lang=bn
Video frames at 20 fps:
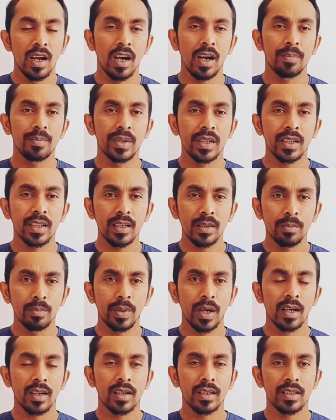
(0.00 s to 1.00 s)
আপনাকে
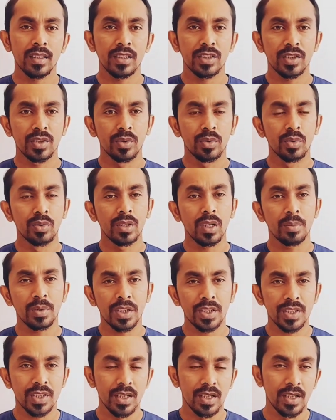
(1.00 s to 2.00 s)
বাংলাদেশ
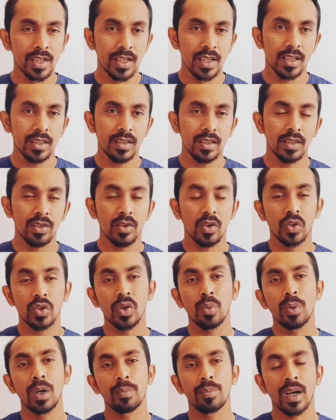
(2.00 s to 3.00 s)
দূতাবাস রিয়াদ
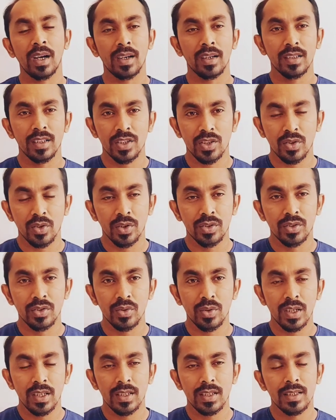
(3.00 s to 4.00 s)
অথবা বাংলাদেশ
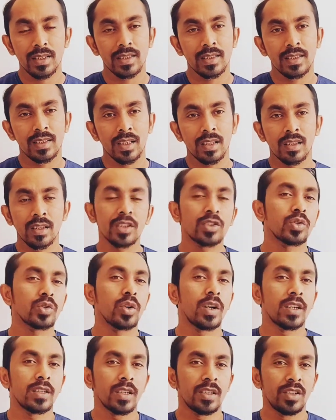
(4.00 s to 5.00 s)
কনসুলেট জেদ্দা
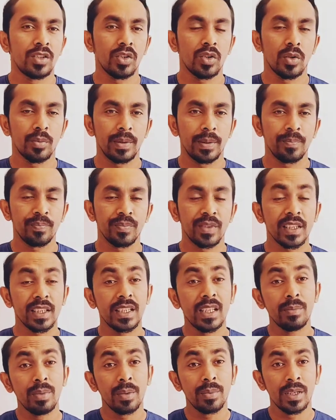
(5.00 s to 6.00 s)
সহায়তা নিতে হবে
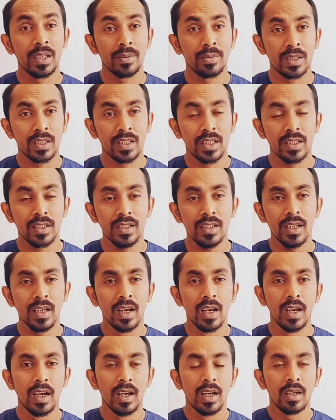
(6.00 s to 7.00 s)
কিভাবে নেবেন সেটি
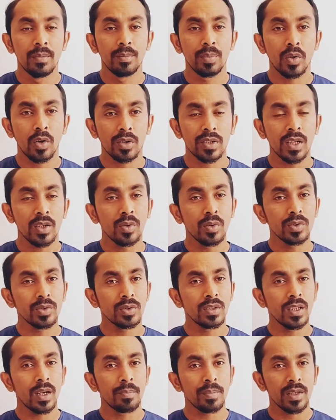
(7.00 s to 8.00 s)
কথাগুলো
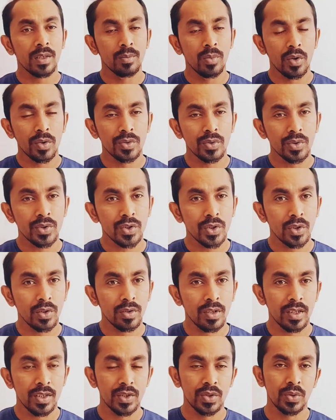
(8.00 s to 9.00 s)
যদি আপনারা মনোযোগ
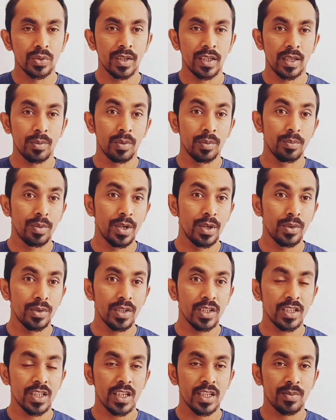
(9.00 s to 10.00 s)
সহকারে শুনেন এবং
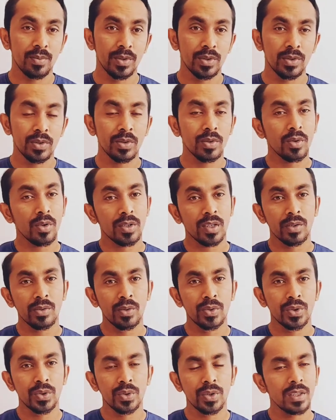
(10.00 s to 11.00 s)
ভিডিওটি শেষ পর্যন্ত
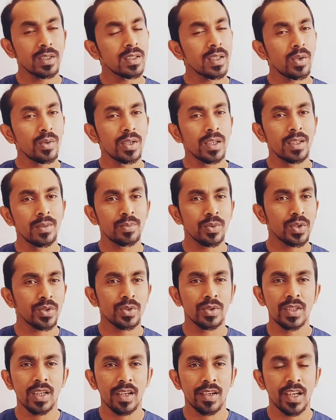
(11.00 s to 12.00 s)
কথাগুলো শুনেন তাহলে এই
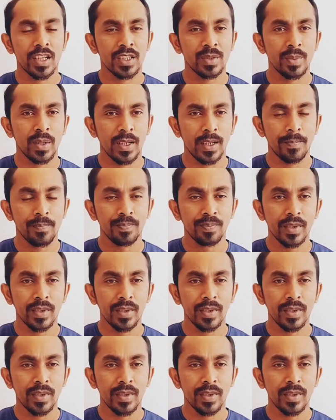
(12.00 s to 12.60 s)
প্রশ্নটি আর আসবে না